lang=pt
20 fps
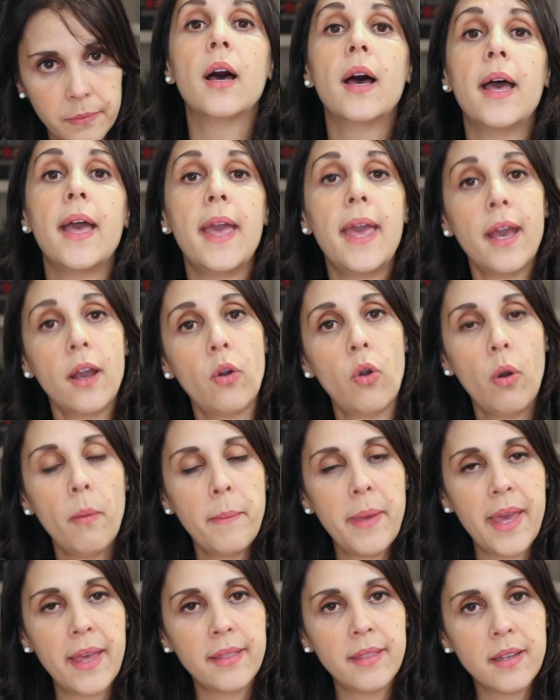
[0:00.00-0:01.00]

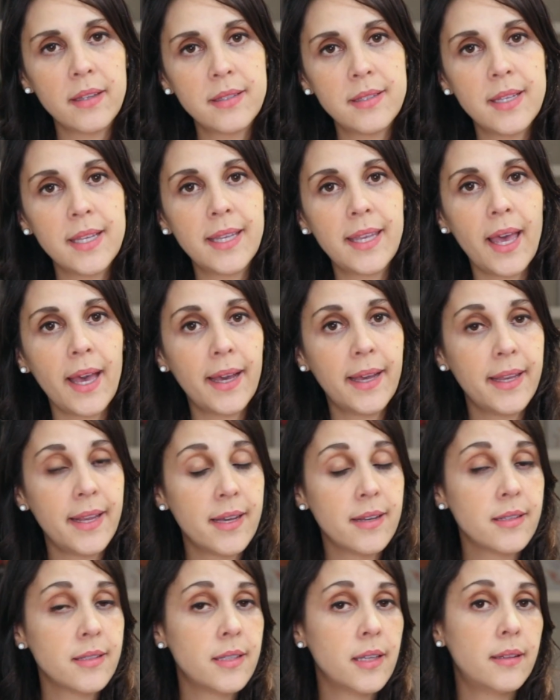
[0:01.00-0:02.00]
Recomenda-se que a
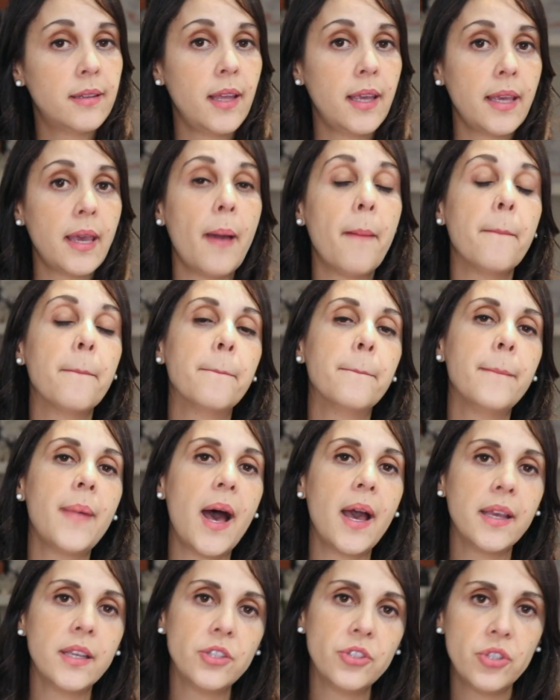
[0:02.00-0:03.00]
criança tenha
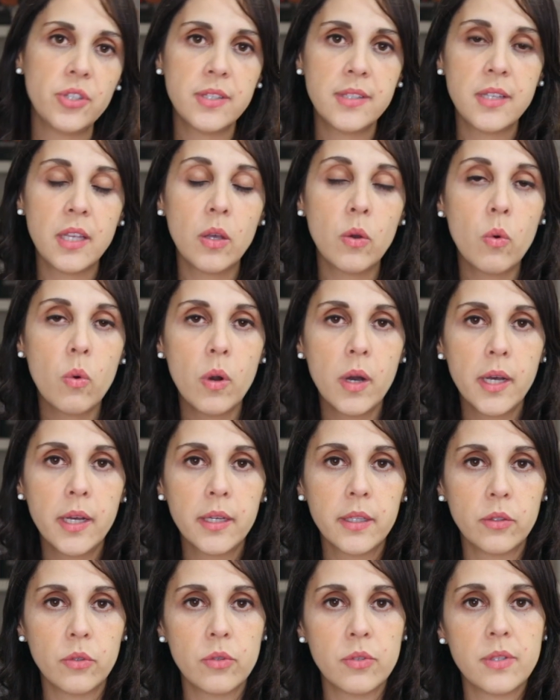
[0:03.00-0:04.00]
mais de 5
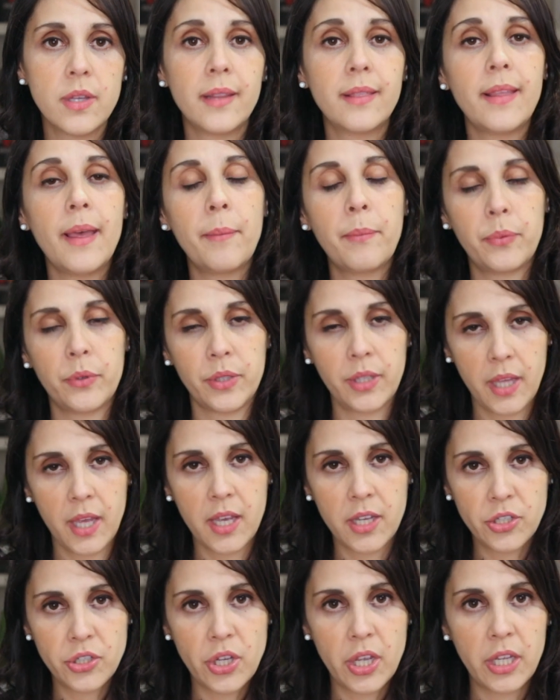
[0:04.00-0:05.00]
anos, até
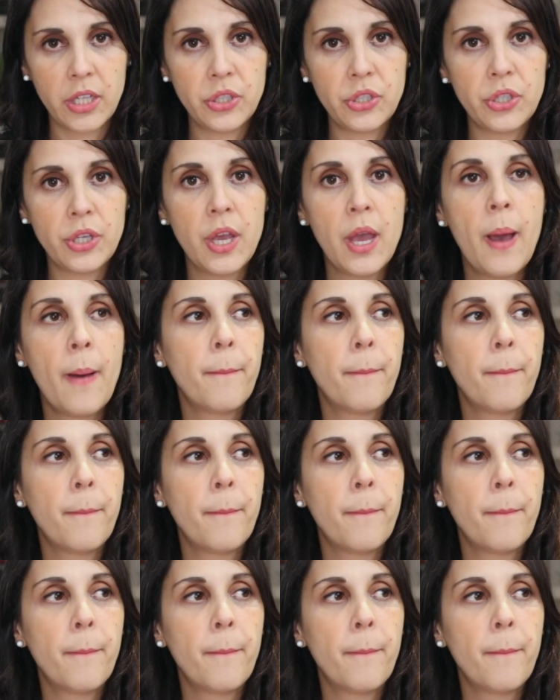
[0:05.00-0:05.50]
porque, gente,